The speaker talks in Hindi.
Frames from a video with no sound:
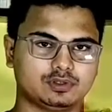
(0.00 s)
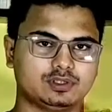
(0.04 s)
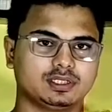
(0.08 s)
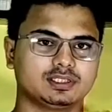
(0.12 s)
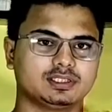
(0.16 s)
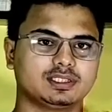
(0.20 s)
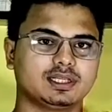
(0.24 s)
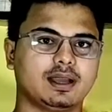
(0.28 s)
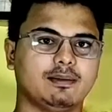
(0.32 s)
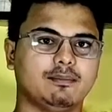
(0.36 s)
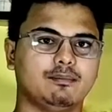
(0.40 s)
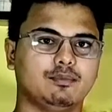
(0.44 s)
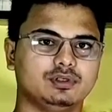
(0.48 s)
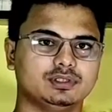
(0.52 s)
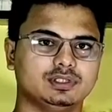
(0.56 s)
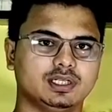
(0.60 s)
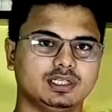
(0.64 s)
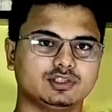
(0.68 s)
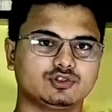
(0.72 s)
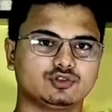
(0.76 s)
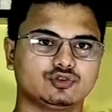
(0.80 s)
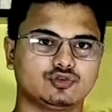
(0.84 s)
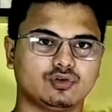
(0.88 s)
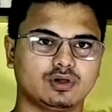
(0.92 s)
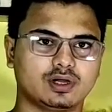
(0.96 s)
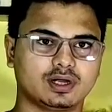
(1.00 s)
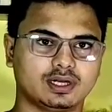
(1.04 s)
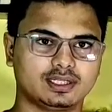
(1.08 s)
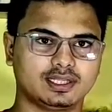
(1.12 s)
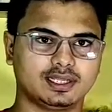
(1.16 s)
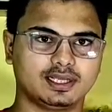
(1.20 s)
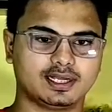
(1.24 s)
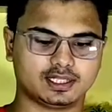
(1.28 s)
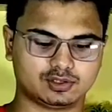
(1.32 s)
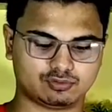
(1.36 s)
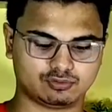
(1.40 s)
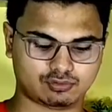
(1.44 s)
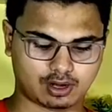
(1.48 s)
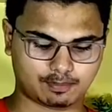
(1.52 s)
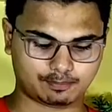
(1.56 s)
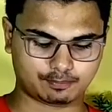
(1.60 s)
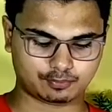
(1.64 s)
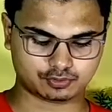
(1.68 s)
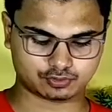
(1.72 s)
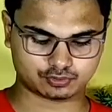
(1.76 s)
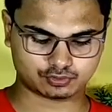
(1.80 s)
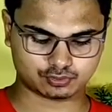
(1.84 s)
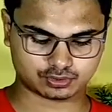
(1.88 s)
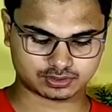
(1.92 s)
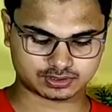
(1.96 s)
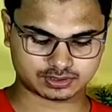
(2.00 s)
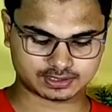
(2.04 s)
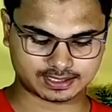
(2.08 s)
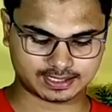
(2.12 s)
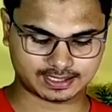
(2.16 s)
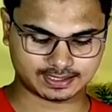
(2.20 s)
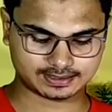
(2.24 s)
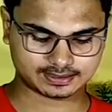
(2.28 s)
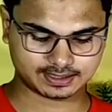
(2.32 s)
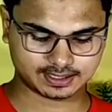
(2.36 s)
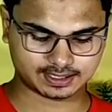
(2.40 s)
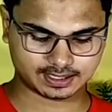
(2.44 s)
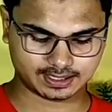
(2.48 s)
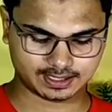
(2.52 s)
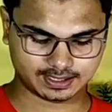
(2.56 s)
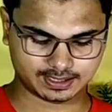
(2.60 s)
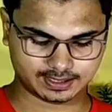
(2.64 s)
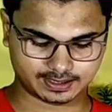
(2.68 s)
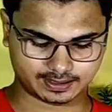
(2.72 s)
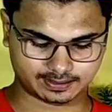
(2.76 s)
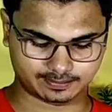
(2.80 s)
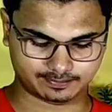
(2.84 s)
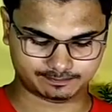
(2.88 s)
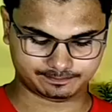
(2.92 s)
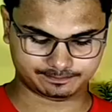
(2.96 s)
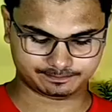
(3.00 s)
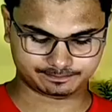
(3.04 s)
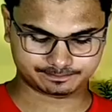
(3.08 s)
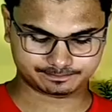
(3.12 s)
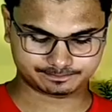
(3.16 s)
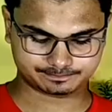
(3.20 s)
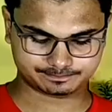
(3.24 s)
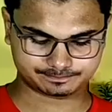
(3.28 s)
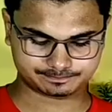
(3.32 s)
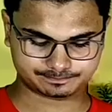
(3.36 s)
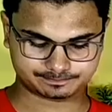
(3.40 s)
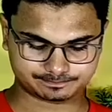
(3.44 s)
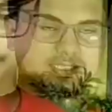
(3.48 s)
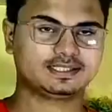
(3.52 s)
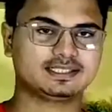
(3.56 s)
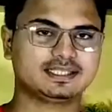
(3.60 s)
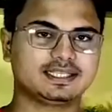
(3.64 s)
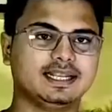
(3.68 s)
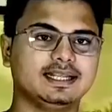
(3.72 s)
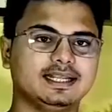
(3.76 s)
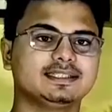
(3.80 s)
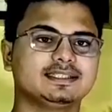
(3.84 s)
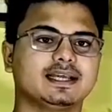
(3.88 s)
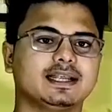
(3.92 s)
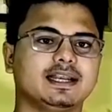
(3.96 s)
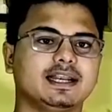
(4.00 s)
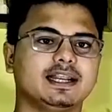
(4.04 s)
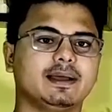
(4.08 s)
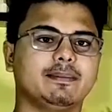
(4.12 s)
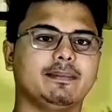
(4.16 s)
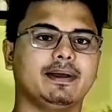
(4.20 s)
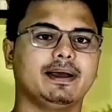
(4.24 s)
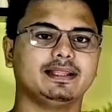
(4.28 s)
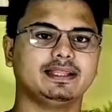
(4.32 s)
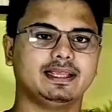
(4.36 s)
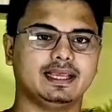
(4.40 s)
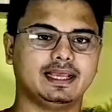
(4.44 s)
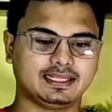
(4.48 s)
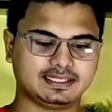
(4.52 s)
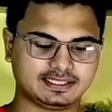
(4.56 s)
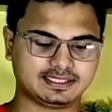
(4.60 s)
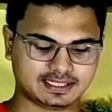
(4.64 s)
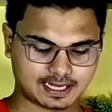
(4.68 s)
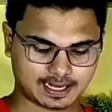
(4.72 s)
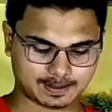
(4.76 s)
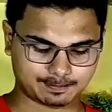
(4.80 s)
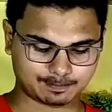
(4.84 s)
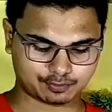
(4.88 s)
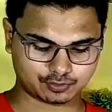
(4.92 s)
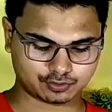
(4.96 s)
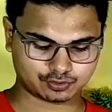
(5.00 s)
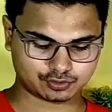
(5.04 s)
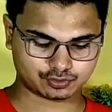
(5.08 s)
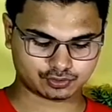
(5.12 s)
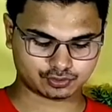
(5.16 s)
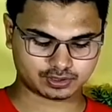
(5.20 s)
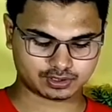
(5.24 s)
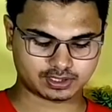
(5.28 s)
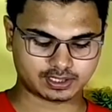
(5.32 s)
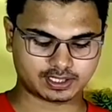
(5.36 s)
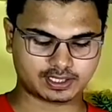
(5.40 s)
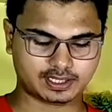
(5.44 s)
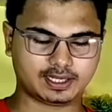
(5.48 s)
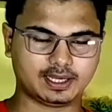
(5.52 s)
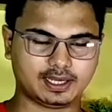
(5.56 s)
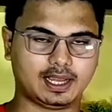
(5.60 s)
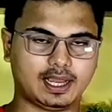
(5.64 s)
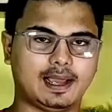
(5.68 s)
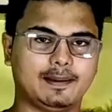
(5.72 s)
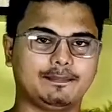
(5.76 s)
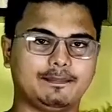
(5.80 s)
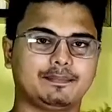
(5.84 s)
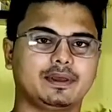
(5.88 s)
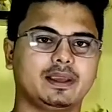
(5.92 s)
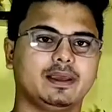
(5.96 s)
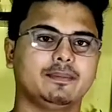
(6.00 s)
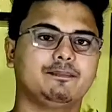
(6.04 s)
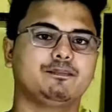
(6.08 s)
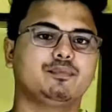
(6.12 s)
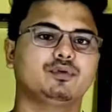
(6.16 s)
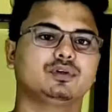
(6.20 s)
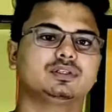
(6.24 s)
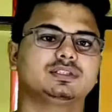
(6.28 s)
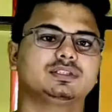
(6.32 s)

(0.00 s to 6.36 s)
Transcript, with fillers: प्रोडक्ट का मॉडल शो कर देगा तो आप उसको सिलेक्ट कर लेंगे एंड सिलेक्ट करने के बाद यहाँ से आपको जो की है आपके